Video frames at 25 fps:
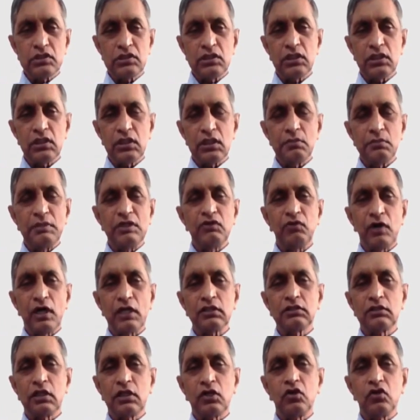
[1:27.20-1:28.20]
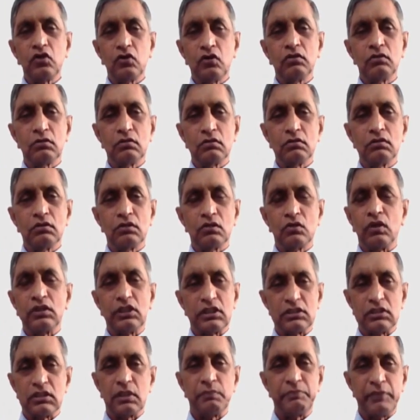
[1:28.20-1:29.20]
గురించి మీ వార్తల్లో
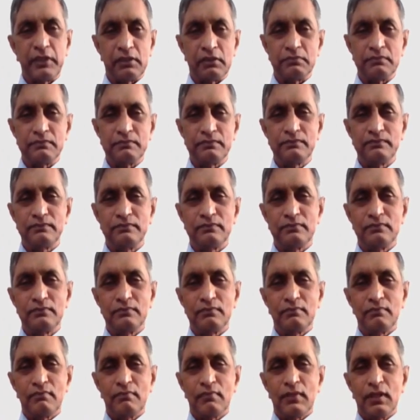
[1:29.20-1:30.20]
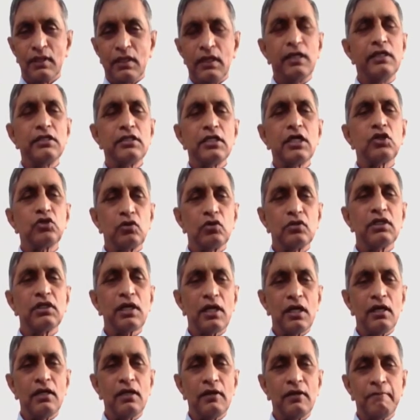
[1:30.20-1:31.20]
కొంత చెప్పారు ఏం జరుగుతుంది
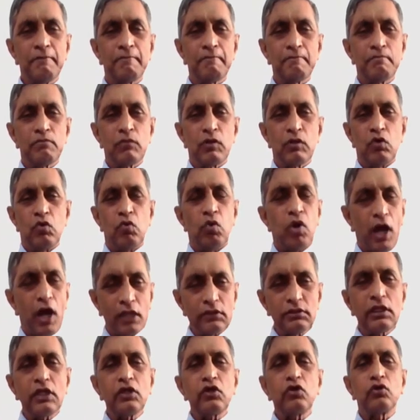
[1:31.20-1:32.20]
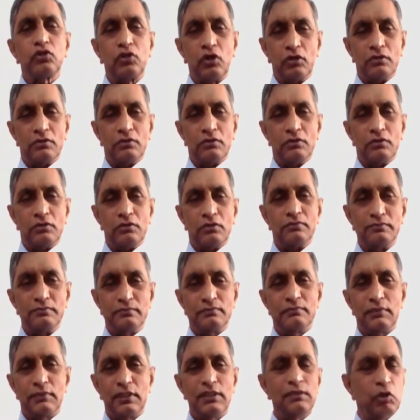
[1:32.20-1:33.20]
అక్కడ ఒక అంతర్యుద్ధం
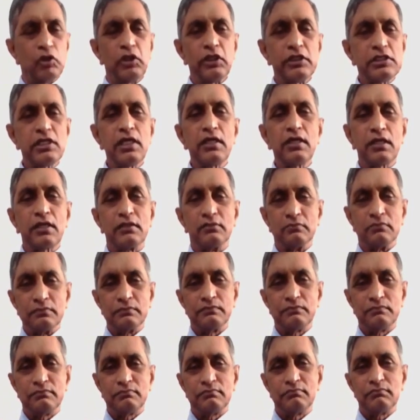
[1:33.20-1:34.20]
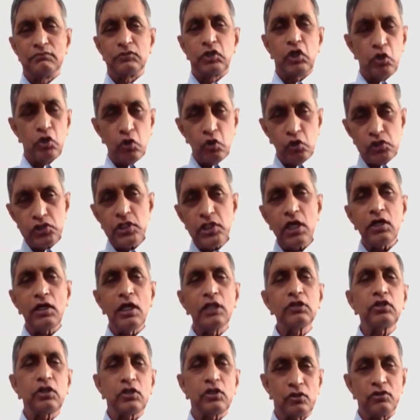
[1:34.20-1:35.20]
ఇది మొదటిసారి కాదు ఎన్నోసార్లు
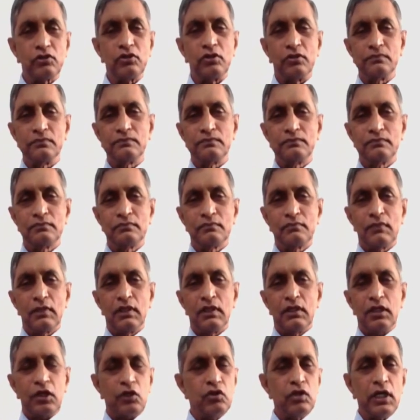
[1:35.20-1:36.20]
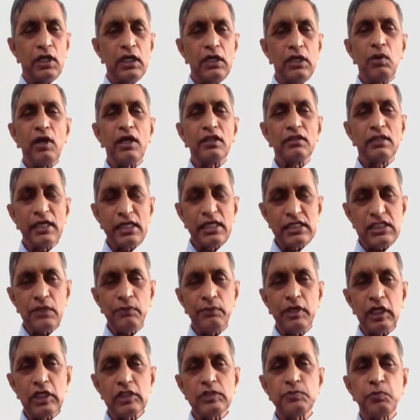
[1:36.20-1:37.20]
అంతర్యుద్ధం ఎందుకని ఒక
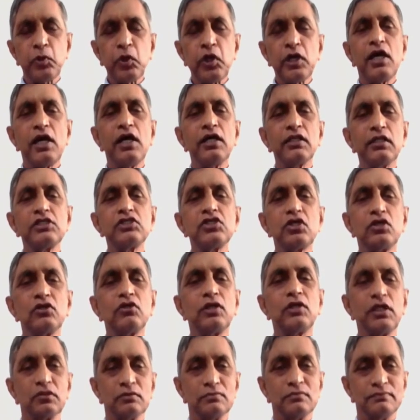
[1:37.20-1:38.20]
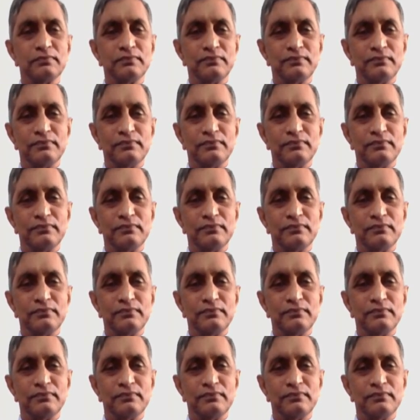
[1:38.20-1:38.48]
దేశం అన్న స్పృహ ఆ దేశంలో లేదు